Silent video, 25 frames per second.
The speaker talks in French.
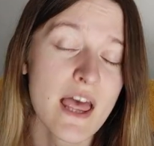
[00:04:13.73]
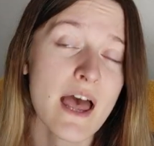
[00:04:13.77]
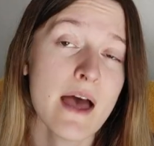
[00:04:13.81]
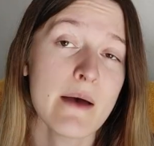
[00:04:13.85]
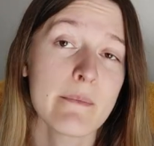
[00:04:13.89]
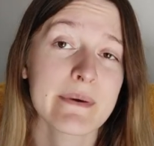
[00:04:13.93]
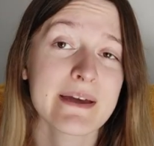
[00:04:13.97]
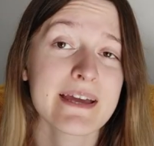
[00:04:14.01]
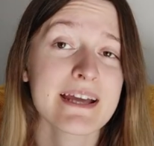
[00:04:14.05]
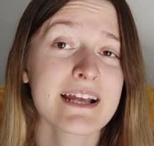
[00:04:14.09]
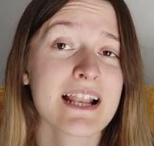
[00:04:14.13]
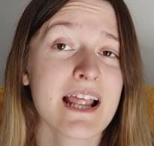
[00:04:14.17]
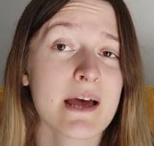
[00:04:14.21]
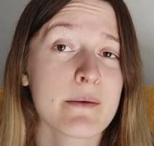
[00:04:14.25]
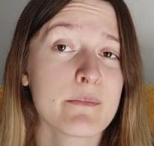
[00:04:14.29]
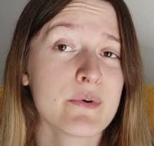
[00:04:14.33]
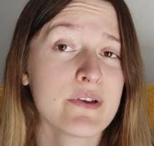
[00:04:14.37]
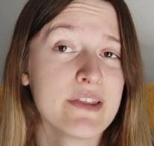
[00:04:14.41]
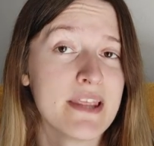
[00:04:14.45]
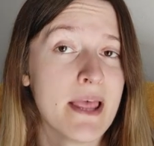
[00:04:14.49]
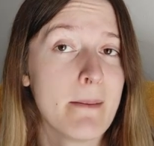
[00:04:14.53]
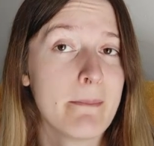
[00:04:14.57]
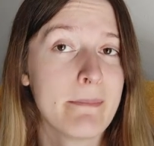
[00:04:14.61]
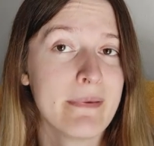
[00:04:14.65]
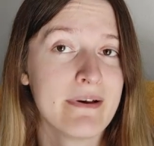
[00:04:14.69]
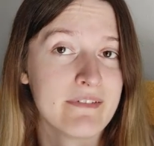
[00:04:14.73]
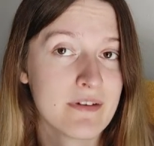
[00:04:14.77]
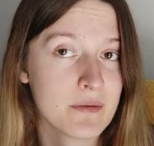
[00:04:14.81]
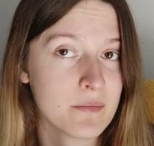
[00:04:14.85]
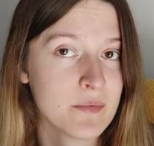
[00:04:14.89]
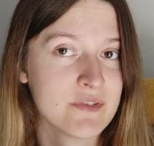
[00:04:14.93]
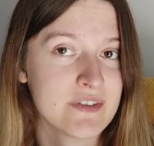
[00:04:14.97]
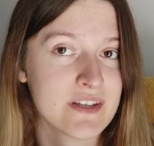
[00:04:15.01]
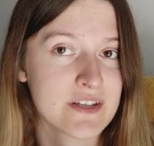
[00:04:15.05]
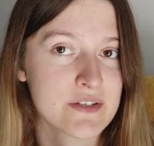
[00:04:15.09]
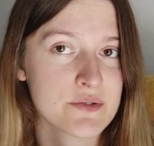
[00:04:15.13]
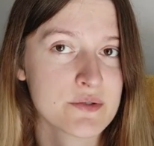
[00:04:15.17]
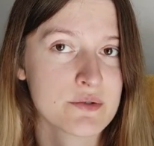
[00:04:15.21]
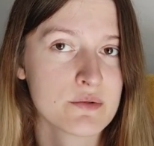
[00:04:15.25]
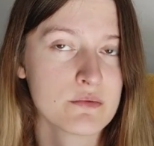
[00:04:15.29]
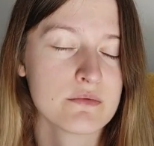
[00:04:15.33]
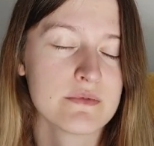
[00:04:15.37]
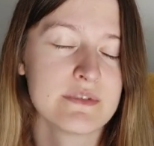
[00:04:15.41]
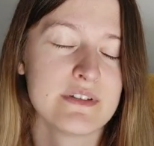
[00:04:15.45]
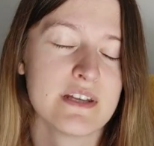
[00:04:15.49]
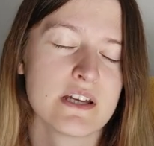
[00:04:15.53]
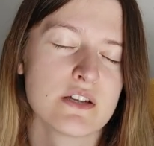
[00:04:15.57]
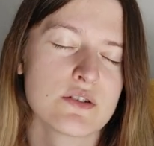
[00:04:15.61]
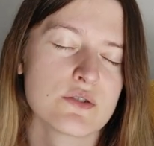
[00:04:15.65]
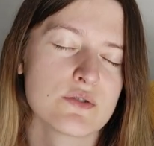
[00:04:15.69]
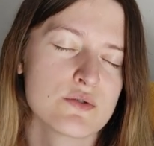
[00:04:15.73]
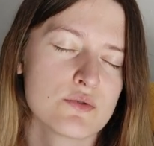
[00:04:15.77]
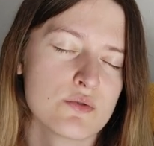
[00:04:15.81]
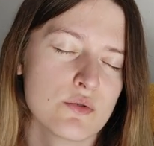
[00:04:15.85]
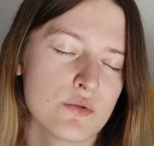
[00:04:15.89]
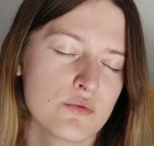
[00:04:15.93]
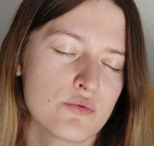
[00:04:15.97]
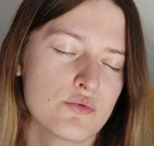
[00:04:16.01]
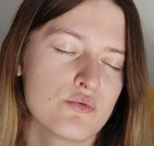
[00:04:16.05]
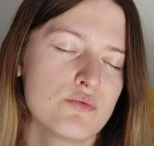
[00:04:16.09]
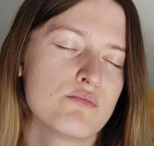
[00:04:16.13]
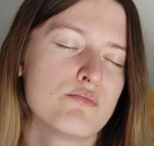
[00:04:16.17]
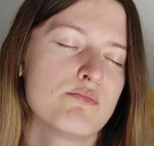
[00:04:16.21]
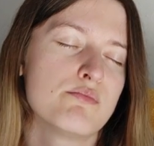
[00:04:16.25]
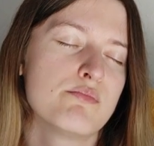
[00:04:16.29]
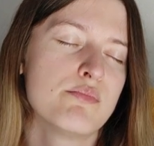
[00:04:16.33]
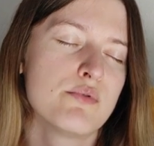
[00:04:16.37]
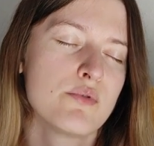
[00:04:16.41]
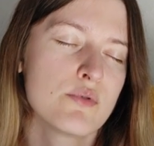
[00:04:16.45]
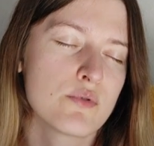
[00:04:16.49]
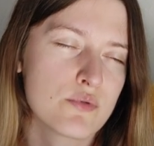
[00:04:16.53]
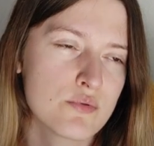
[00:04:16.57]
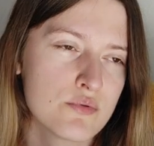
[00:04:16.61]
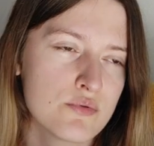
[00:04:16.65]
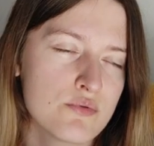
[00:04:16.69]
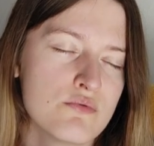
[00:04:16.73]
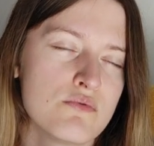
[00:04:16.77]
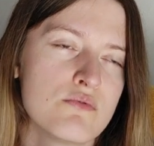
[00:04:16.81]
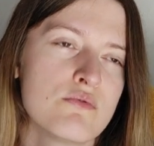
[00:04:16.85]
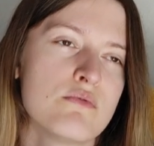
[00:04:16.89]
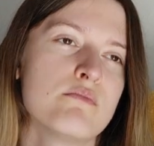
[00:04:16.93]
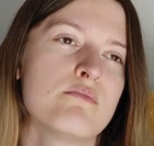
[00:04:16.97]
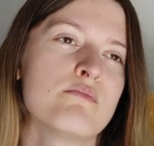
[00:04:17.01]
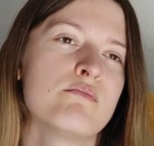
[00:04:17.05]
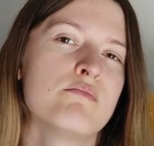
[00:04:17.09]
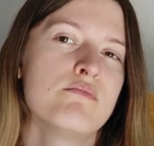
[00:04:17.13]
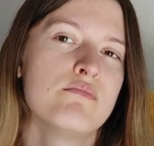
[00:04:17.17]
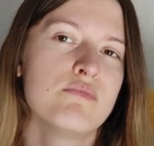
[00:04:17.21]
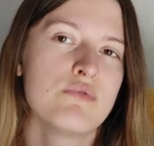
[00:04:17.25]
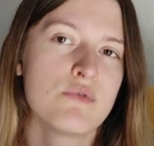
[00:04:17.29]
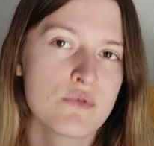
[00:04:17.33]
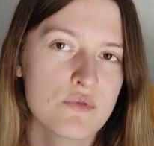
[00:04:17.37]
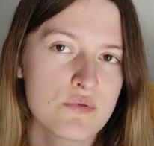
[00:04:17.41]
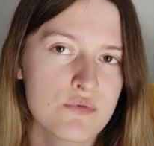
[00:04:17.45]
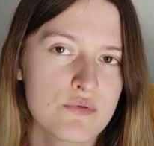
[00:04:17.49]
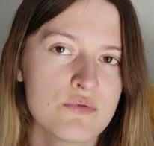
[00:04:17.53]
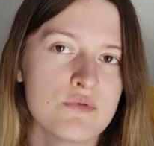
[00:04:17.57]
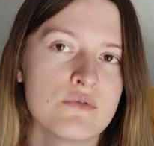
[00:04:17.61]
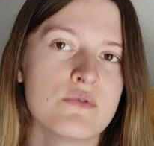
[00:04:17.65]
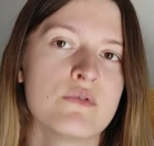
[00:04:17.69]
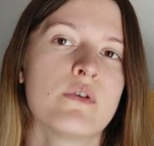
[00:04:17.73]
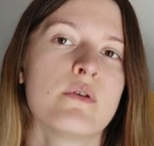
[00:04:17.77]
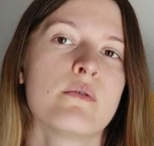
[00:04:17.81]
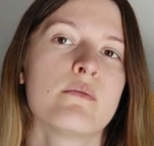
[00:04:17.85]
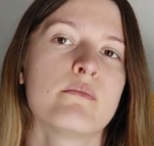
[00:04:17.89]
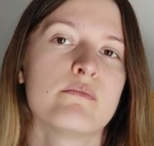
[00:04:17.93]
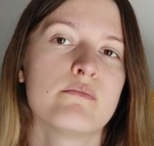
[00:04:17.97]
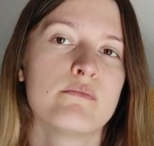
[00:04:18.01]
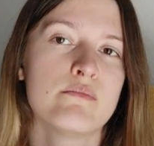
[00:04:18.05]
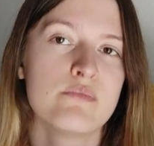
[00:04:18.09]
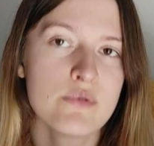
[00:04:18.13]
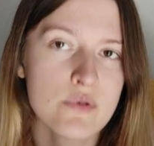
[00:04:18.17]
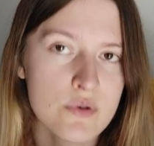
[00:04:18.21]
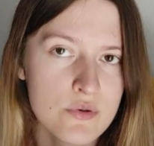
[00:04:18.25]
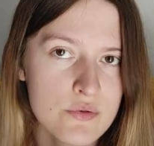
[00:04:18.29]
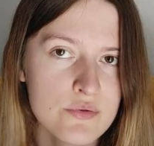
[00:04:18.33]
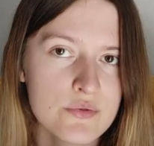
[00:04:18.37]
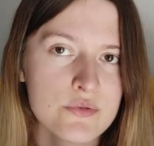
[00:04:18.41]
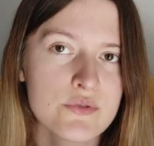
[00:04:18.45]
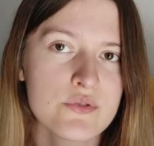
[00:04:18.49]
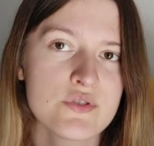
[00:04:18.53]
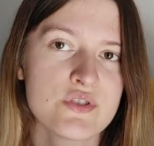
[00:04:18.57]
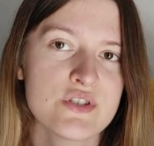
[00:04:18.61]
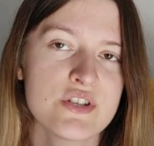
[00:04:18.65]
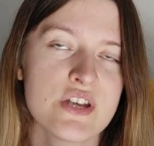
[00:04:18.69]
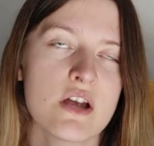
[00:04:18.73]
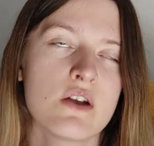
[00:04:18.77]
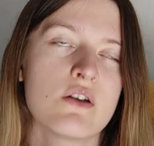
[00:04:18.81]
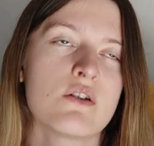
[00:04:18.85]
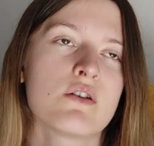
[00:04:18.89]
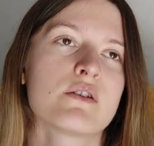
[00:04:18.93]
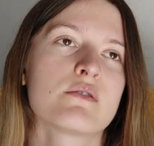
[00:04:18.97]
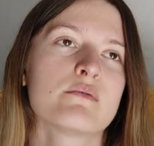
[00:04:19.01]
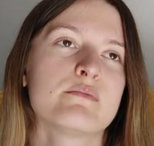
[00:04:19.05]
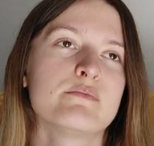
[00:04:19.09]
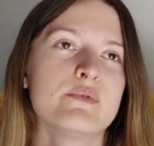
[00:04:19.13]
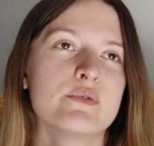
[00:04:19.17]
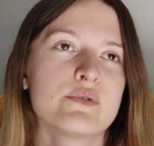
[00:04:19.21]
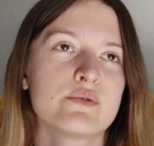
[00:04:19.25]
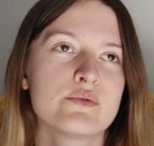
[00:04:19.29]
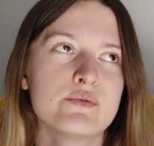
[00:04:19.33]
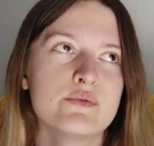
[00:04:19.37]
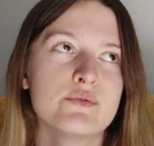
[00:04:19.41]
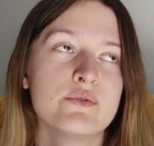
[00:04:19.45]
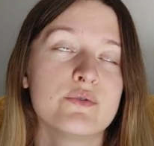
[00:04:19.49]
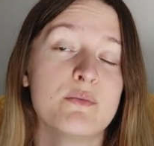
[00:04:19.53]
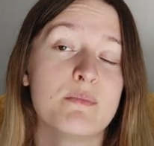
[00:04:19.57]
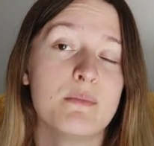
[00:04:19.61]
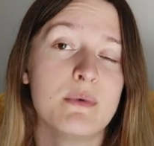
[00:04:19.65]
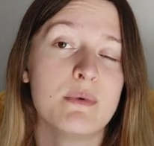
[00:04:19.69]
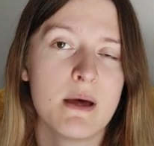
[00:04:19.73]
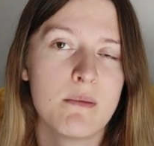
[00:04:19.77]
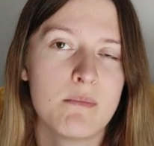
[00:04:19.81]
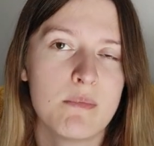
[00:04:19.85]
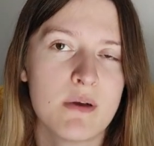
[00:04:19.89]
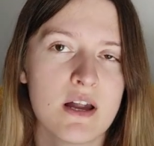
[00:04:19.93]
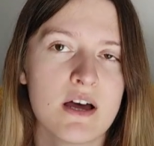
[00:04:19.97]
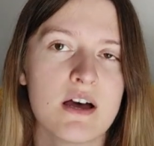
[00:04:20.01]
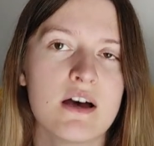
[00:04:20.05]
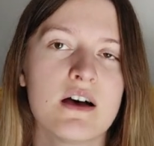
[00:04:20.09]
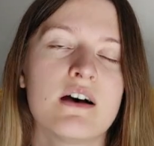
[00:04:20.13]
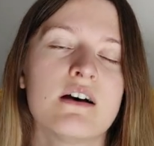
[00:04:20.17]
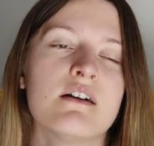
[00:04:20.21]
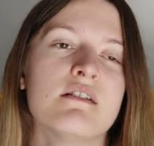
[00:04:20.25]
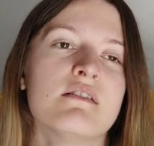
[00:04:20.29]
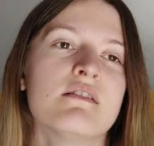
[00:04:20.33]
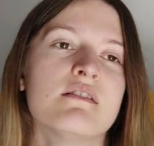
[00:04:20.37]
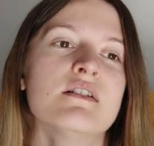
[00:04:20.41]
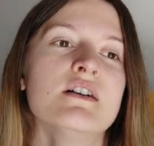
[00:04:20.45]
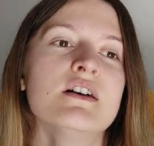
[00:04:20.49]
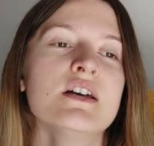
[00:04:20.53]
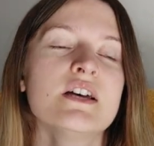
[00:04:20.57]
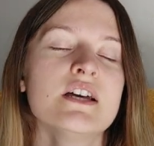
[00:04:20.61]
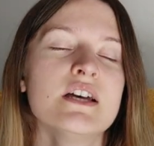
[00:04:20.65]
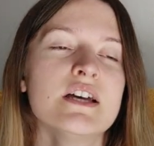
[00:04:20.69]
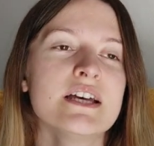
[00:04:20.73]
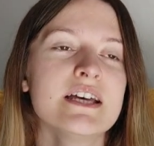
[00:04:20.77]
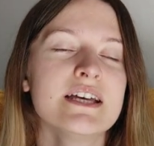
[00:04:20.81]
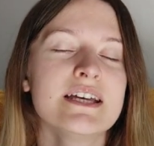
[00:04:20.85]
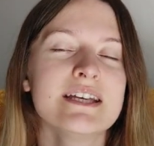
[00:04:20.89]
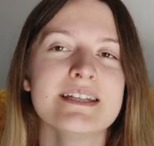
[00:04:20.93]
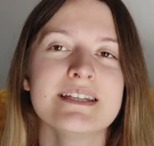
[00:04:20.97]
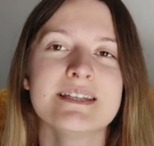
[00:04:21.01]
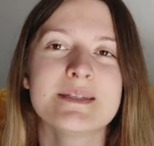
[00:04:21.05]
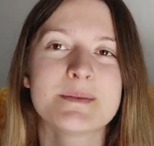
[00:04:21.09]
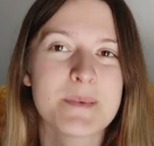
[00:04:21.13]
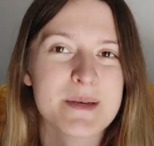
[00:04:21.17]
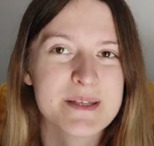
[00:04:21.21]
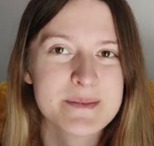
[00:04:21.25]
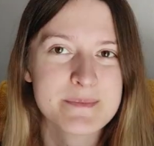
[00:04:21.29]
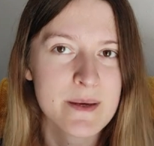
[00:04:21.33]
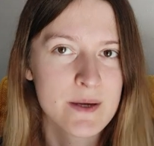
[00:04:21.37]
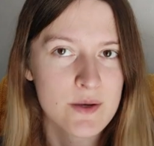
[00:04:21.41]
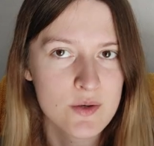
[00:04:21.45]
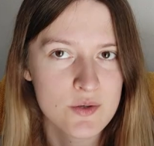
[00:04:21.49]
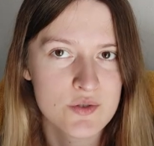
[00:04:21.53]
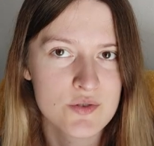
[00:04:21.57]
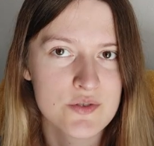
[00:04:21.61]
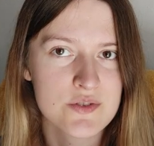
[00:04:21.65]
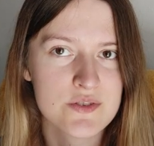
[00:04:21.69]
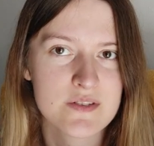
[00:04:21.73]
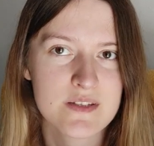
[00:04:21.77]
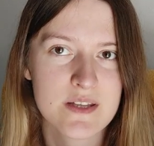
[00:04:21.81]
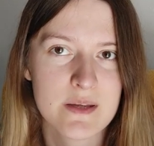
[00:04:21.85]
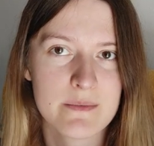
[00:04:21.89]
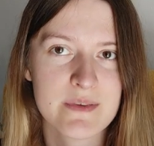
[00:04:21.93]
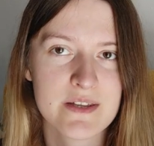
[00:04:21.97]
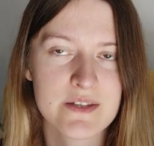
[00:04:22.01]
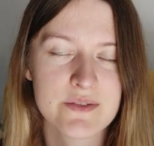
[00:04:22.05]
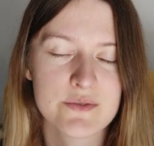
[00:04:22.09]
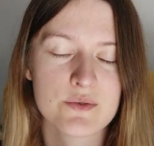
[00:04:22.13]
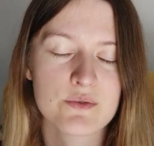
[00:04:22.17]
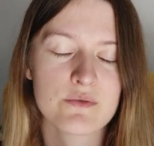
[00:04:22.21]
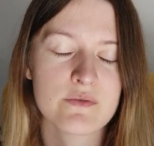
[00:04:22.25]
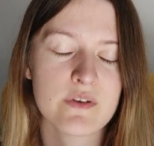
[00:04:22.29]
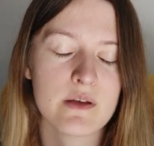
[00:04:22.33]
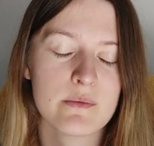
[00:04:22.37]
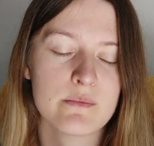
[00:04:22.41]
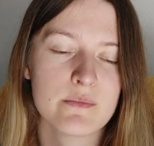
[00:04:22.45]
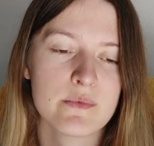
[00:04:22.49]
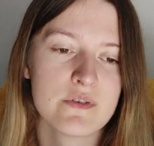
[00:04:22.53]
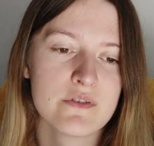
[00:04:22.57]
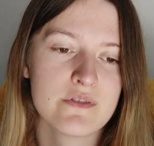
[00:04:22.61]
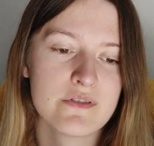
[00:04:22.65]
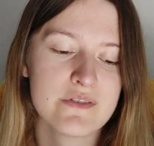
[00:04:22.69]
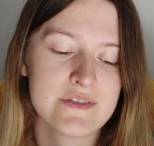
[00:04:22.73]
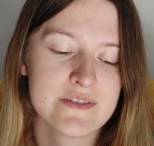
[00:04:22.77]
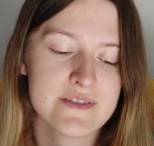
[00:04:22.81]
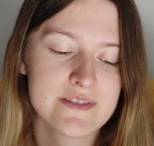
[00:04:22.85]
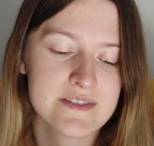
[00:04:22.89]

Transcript: après, clairement, il n'y a pas vraiment d'action, il y a surtout beaucoup, beaucoup, beaucoup de dialogue, beaucoup de blabla. Euh, il se passe pas grand chose en termes d'action, vraiment.